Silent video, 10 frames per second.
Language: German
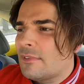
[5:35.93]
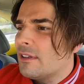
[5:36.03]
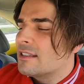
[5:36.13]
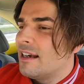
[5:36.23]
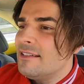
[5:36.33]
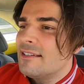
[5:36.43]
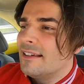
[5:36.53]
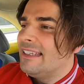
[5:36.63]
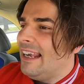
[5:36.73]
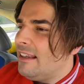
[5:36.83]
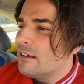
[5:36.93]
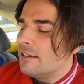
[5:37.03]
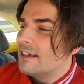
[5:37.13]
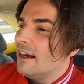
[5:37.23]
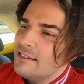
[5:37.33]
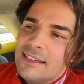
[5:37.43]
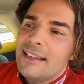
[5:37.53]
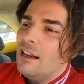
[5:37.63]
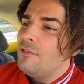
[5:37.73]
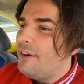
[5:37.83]
das heißt, jeder, ganz
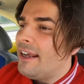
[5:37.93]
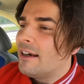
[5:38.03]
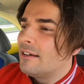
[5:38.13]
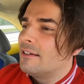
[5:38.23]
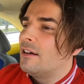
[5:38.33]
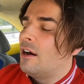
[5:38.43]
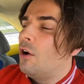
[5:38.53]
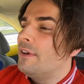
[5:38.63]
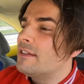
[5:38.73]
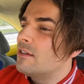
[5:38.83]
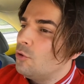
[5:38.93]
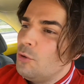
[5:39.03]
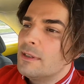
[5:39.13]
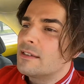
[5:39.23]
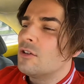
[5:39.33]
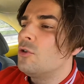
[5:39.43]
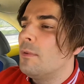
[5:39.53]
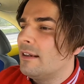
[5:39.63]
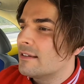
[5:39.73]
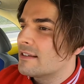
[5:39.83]
egal wer, auch wenn es der übelste Typ
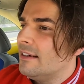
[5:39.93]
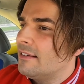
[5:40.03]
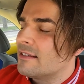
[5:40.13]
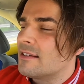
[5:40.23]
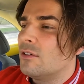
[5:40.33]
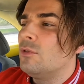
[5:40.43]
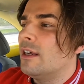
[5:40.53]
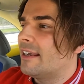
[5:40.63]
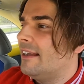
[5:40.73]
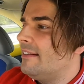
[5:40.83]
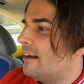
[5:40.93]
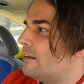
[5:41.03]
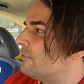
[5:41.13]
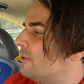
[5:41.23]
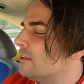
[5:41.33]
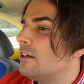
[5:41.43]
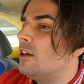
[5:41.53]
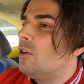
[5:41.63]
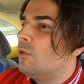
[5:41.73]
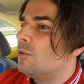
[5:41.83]
aller Zeiten ist, der nur nach Geld eifert
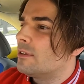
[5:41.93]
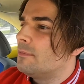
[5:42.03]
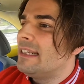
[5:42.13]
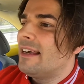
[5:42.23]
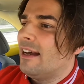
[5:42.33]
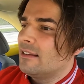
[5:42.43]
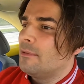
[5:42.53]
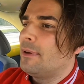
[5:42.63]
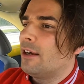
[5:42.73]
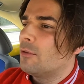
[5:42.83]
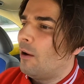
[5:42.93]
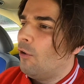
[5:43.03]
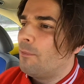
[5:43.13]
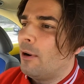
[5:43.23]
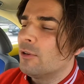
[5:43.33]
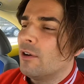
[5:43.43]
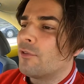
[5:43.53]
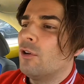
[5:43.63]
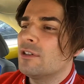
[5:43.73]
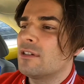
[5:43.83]
und Milliardenimperium aufbaut auf
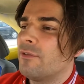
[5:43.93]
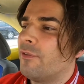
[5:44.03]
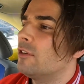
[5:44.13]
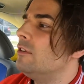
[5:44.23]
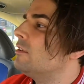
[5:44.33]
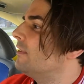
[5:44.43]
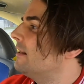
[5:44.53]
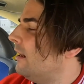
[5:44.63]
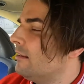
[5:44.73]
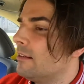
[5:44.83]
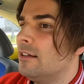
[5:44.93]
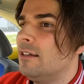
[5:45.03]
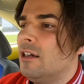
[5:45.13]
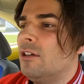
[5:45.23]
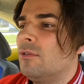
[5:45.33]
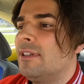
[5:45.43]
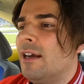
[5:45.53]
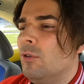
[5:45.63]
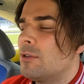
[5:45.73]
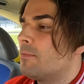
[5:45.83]
Kosten von irgendwelchen anderen und die
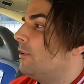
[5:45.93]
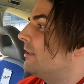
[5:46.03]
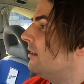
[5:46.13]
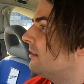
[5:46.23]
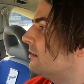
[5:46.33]
ausbeutet,